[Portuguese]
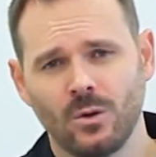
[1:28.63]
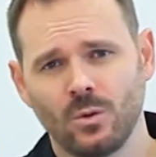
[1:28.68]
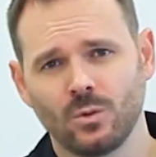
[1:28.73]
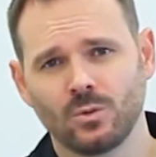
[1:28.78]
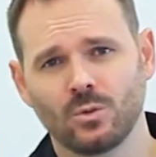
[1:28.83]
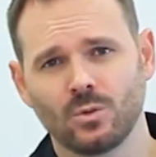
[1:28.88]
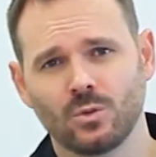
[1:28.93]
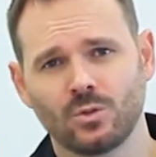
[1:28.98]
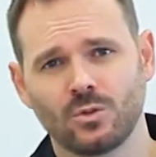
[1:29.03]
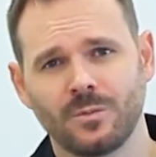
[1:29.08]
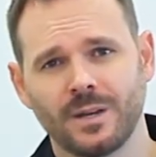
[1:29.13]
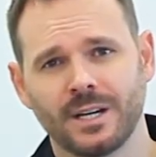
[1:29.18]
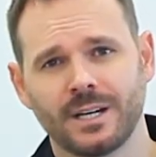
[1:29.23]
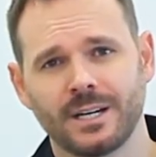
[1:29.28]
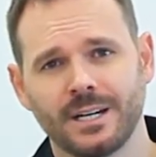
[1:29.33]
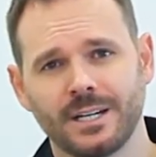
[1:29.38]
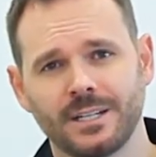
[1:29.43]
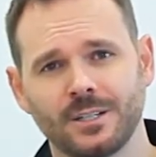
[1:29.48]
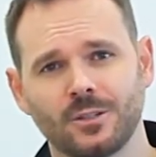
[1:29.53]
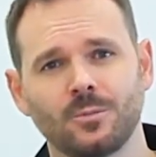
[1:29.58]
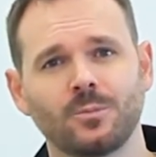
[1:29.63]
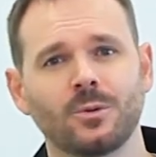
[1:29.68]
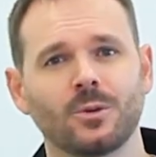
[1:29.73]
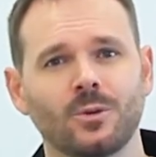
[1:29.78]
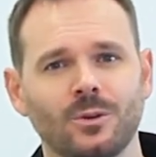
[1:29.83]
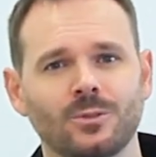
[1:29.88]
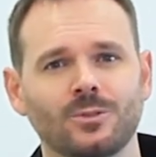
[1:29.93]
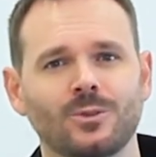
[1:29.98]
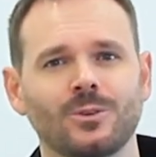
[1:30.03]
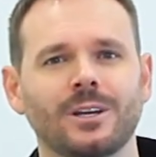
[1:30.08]
O tucho mecânico, por
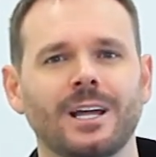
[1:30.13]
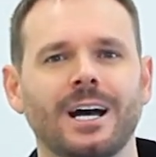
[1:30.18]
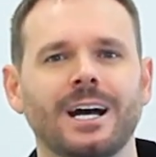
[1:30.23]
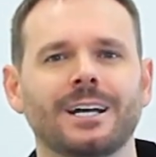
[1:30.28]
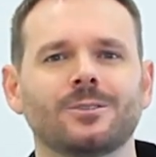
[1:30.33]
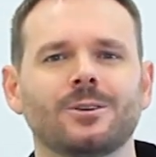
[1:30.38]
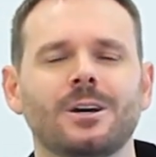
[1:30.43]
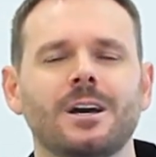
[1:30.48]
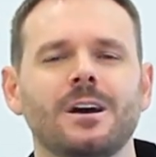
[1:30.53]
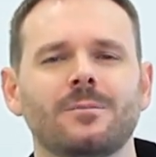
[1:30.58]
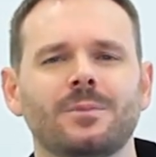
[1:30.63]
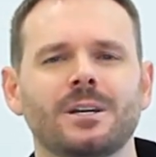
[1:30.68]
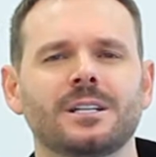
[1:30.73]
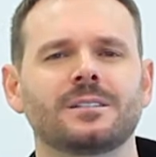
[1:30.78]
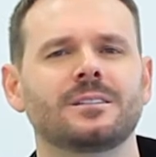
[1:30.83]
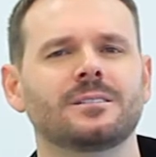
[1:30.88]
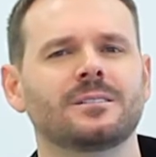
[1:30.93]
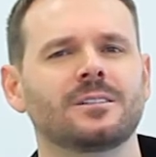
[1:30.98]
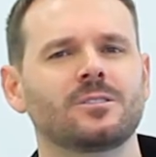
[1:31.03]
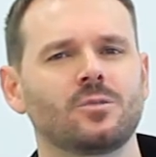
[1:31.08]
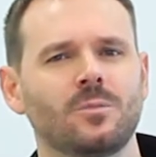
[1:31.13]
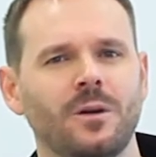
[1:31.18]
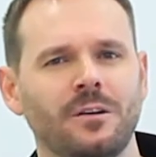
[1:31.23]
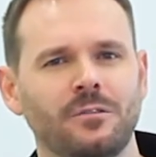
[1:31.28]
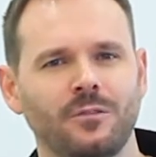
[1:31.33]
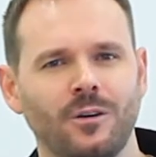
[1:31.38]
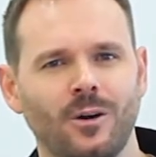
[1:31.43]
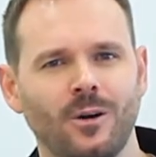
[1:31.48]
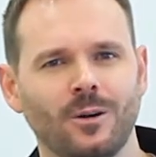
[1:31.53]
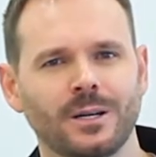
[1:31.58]
outro lado, precisa de uma
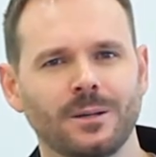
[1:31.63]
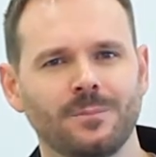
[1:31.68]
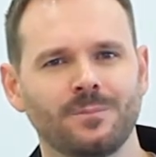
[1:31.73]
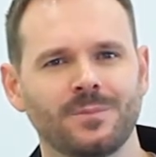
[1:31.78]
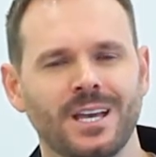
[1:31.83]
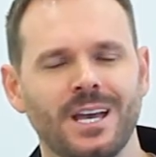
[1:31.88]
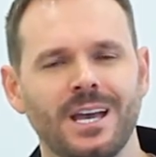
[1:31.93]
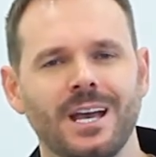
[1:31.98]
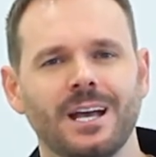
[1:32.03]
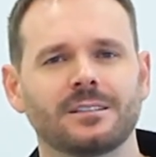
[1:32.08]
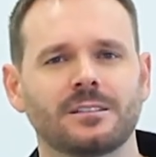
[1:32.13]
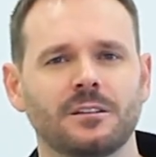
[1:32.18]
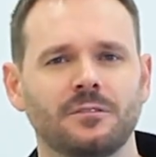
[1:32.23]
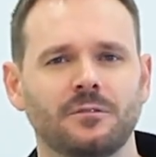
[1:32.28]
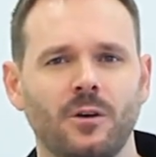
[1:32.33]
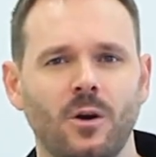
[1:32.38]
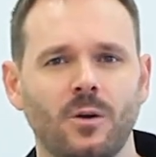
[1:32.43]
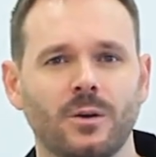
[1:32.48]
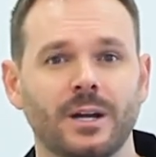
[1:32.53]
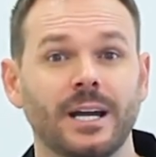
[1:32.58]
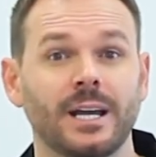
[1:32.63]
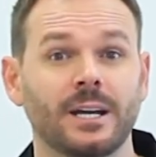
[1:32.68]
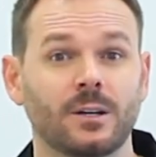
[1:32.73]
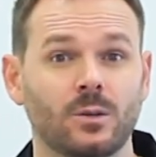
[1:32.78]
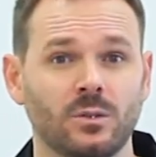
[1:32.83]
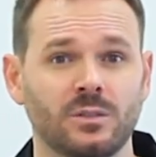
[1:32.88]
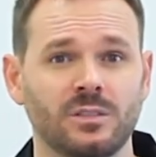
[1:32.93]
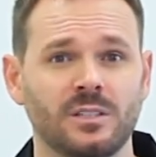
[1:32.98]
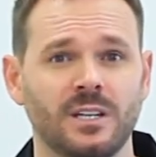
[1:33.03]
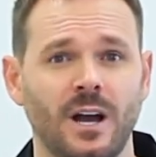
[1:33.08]
folga. Essa folga é
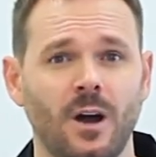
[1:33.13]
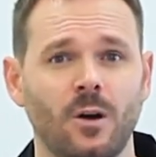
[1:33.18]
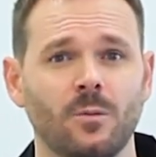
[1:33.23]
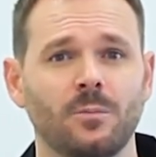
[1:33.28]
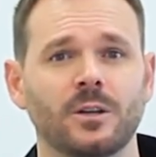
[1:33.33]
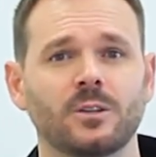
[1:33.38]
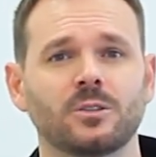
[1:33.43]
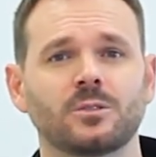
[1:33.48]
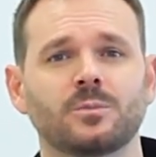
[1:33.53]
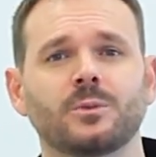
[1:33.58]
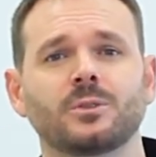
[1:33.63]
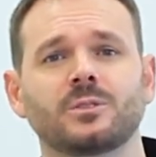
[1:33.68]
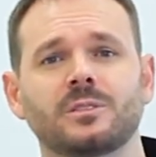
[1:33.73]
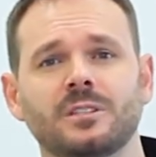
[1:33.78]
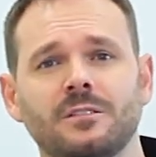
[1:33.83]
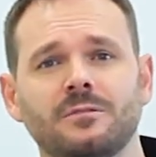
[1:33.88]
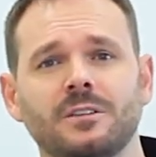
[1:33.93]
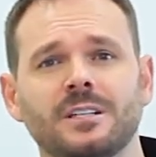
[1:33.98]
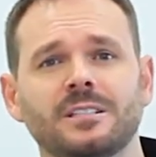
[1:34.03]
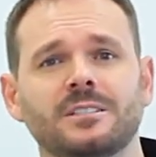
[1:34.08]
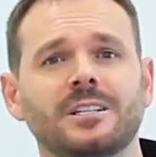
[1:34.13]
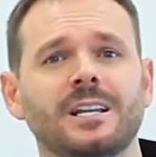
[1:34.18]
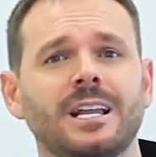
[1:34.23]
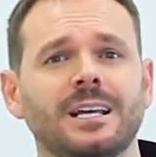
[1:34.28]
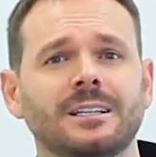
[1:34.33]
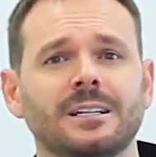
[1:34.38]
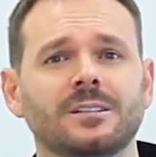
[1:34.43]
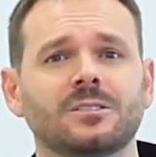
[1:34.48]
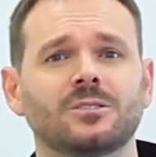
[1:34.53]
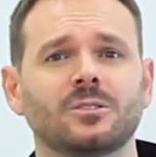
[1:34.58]
crucial para as possíveis
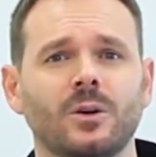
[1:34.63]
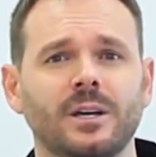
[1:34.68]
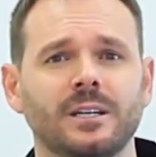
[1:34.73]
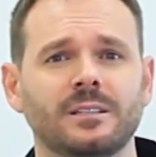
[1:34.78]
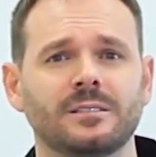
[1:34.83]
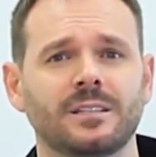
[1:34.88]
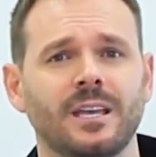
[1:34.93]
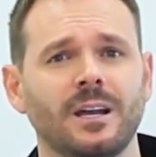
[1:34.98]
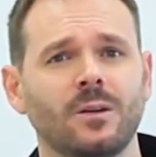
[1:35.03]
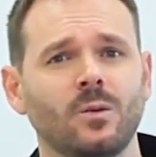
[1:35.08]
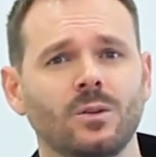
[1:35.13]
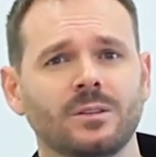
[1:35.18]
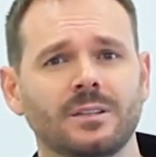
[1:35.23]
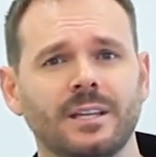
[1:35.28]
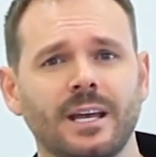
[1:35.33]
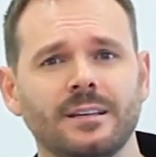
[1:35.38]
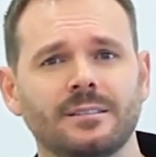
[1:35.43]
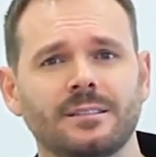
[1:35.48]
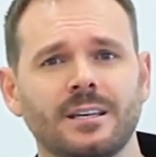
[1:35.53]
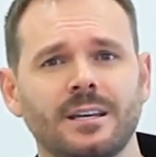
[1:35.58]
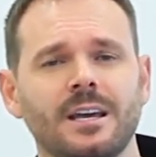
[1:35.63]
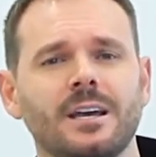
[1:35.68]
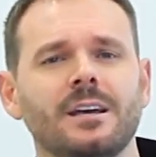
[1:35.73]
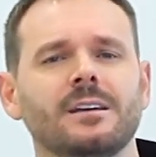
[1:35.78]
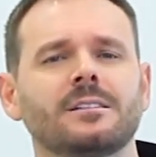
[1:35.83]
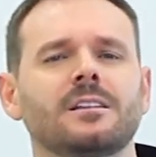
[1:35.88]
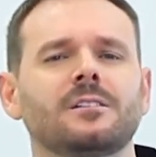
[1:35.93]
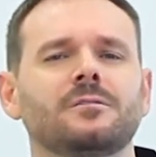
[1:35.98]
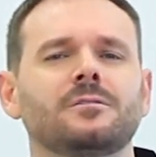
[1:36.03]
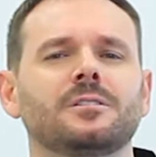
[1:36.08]
dilatações que acontecem
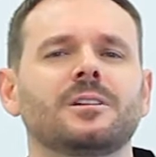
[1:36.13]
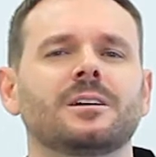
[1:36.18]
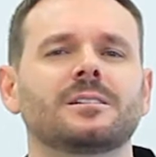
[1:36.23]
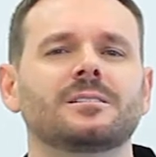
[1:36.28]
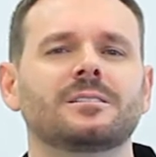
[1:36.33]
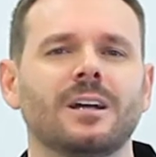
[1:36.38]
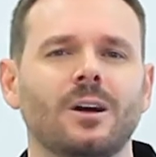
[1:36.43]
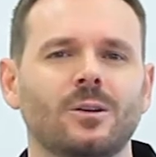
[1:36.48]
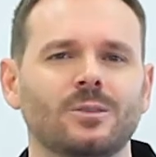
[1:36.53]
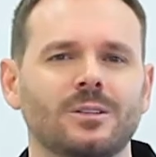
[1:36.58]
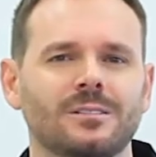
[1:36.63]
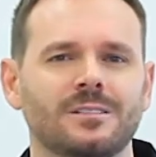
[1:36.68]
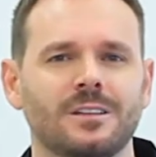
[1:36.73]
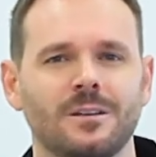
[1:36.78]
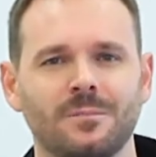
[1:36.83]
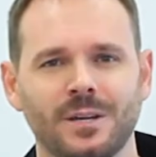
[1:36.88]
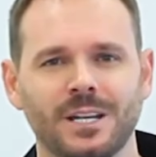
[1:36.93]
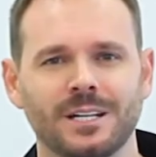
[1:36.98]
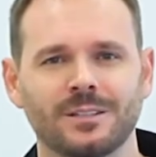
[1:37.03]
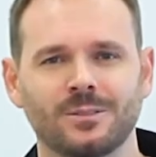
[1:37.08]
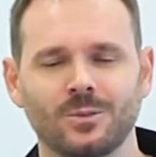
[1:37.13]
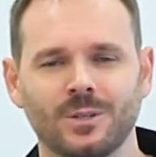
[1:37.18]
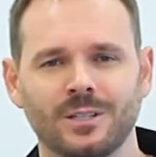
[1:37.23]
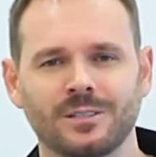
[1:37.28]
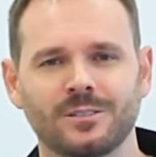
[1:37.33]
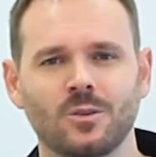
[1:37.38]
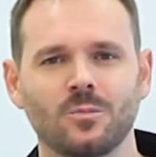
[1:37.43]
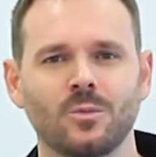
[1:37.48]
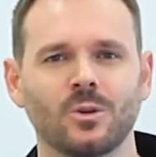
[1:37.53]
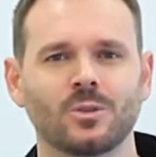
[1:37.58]
devido às altas
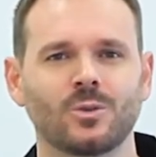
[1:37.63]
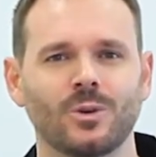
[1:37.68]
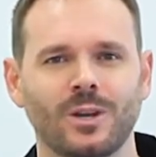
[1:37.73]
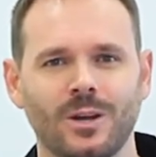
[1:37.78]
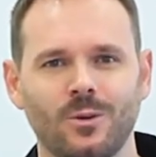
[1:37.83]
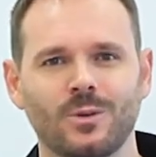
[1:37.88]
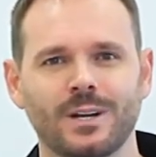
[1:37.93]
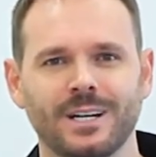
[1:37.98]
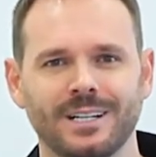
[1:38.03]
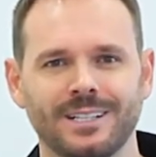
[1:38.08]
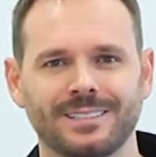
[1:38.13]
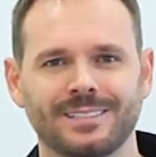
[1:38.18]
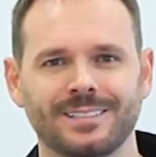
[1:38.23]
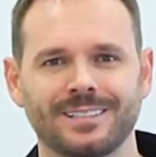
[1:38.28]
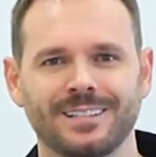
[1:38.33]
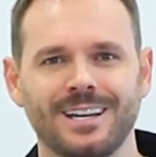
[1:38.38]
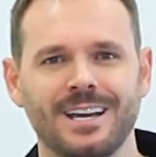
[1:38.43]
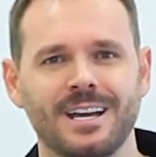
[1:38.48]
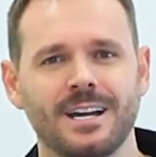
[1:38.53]
temperaturas que o motor alcança.